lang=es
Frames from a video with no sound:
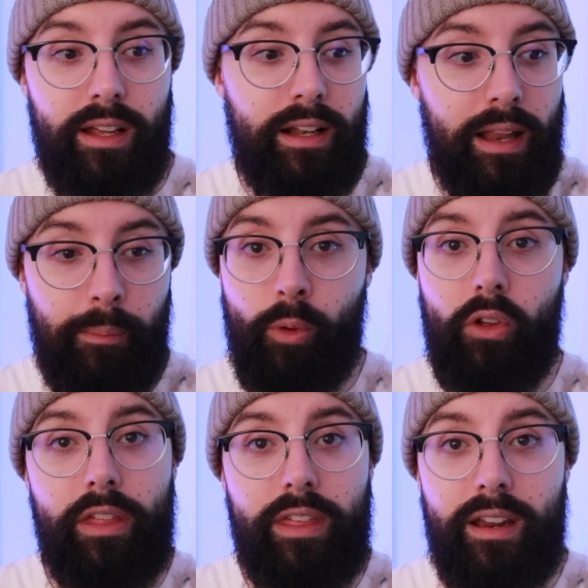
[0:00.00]
le
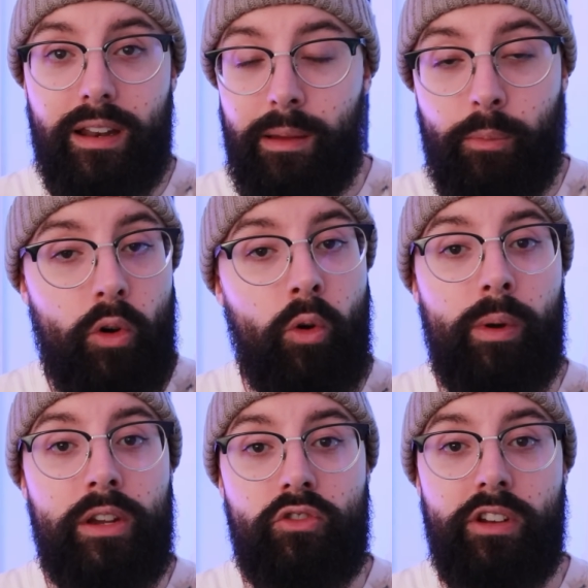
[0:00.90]
puedo hacer, le puedo
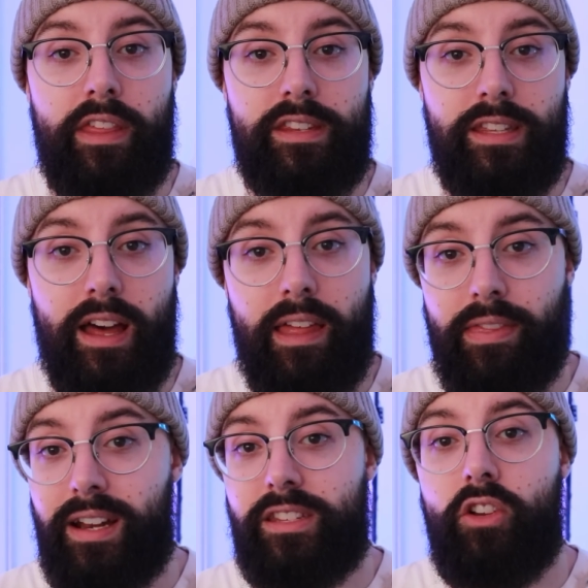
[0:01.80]
cubrir sus
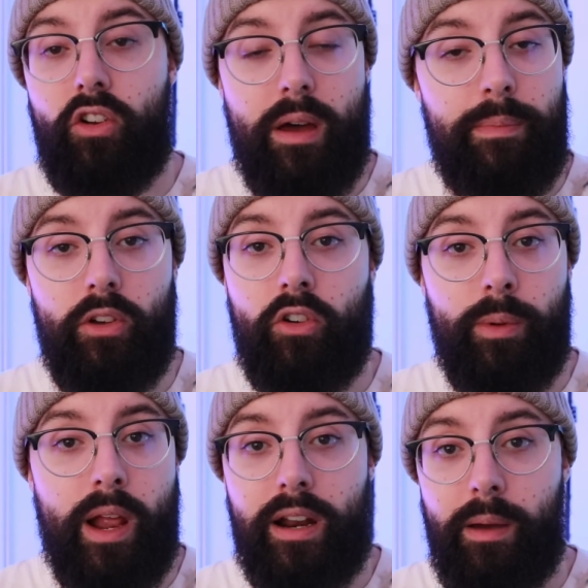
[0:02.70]
necesidades, dárselo rápido,
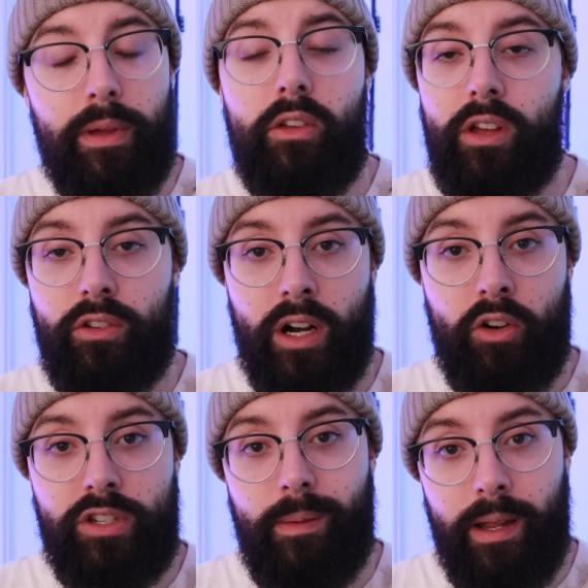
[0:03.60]
cobrar rápido y a otra
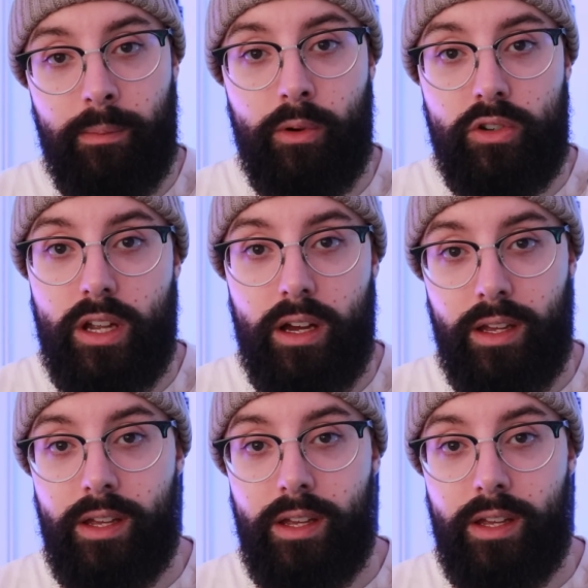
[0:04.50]
cosa mariposa?